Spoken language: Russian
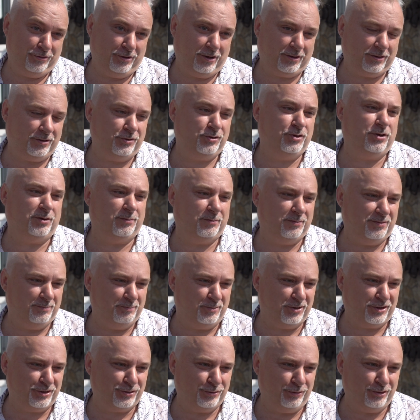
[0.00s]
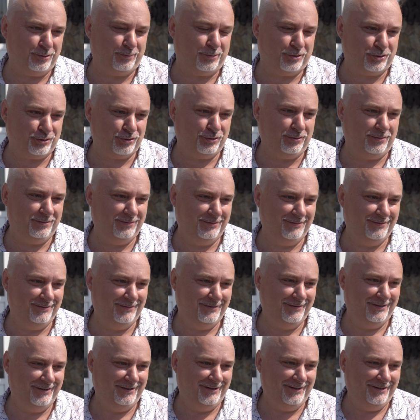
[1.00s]
а так-то чем? Прошел и прошел.
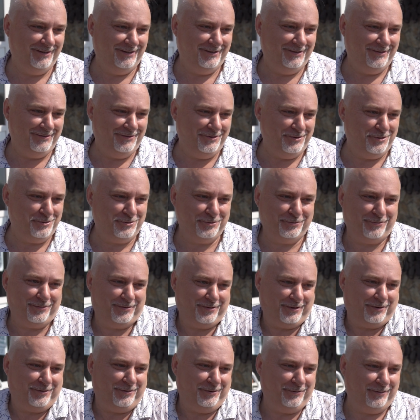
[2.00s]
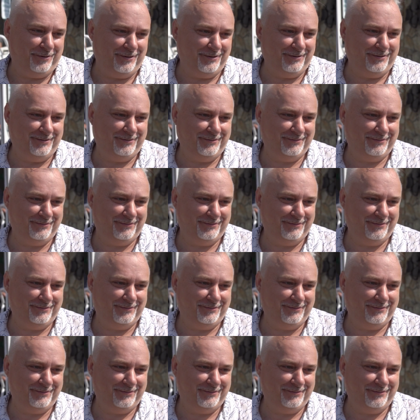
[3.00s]
Ничего тут такого.